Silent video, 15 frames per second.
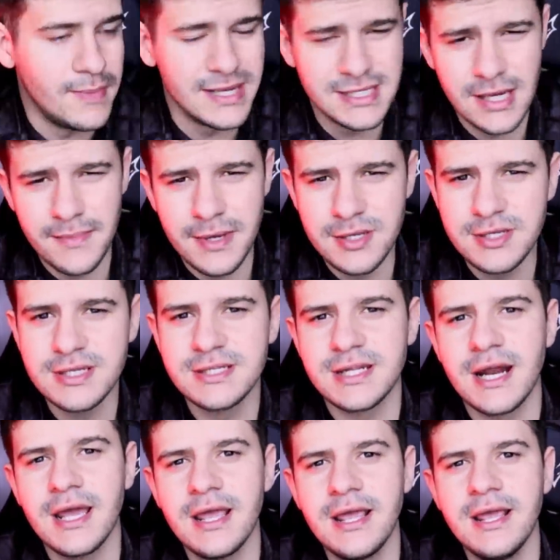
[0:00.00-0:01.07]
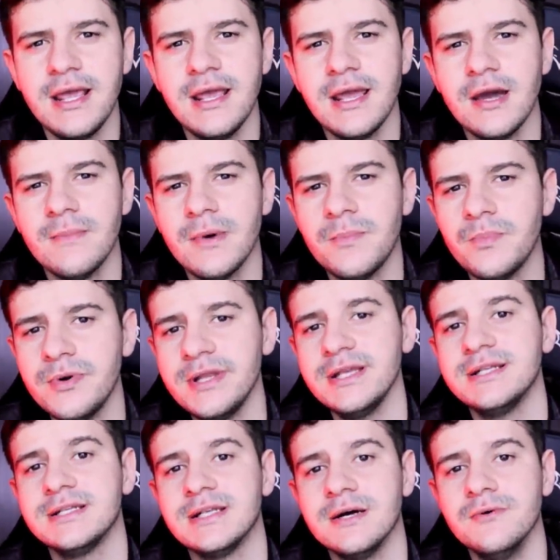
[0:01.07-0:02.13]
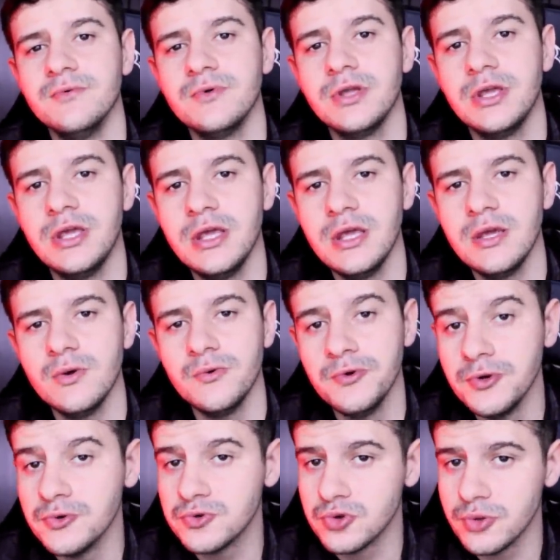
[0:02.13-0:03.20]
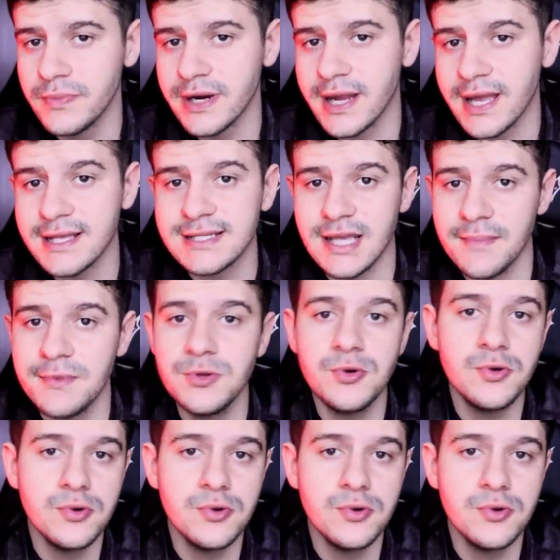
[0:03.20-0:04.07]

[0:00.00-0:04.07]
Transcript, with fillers: basicamente strike é uma punição que o youtuber recebe do